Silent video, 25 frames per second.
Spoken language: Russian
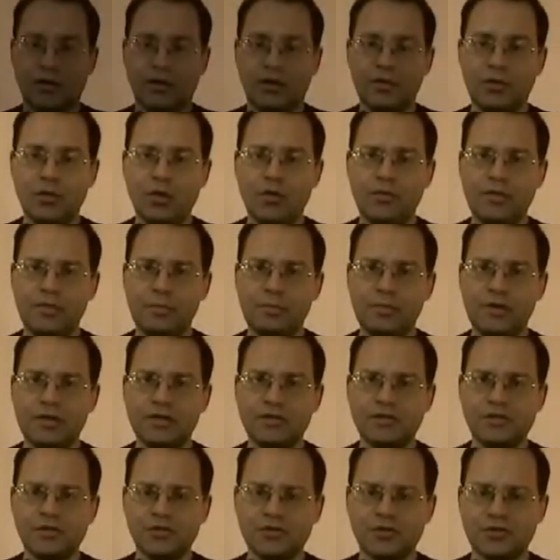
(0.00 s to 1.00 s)
Новый
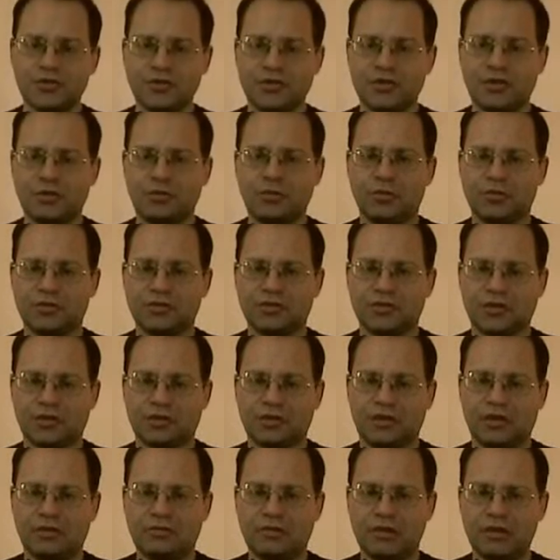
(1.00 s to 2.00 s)
политический год
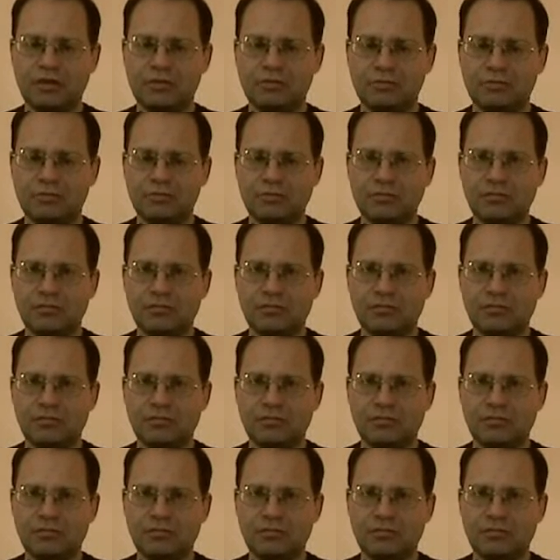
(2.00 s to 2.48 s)
стартовал.